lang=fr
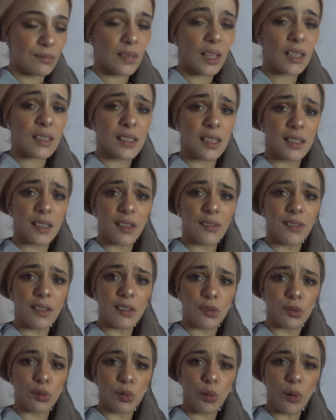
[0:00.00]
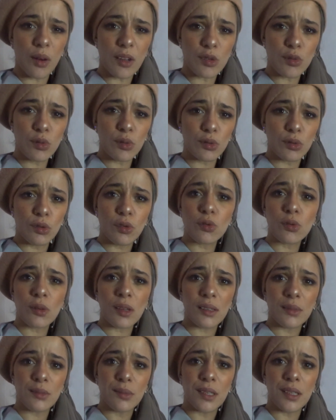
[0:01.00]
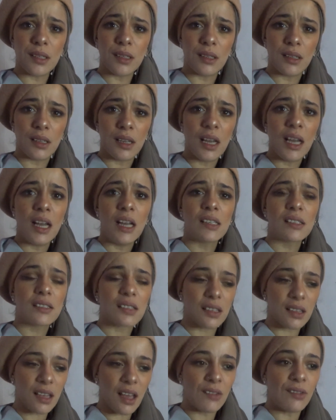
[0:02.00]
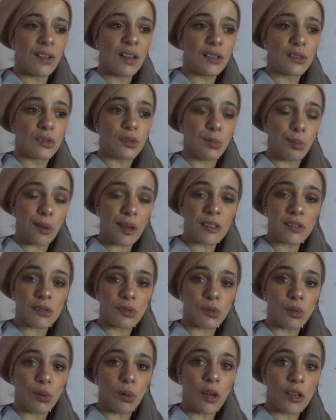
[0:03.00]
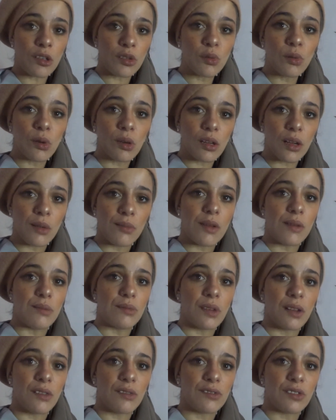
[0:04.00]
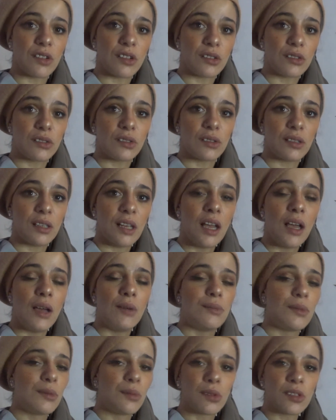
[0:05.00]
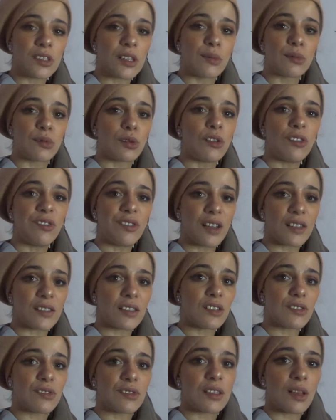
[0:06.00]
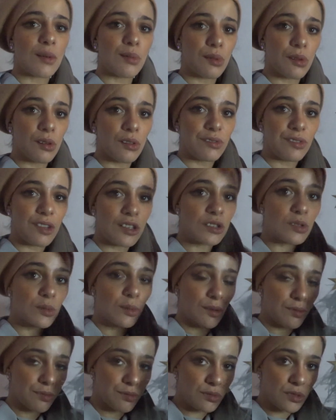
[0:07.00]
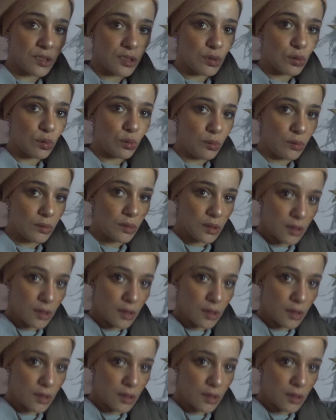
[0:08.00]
C'est un travail de 3 jours, 2 jours et demi. C'est un travail de presque 3 jours quand même, un vlog. Mais moi j'aime trop faire ça, je fais ça pour le fun, je m'en fous des sous.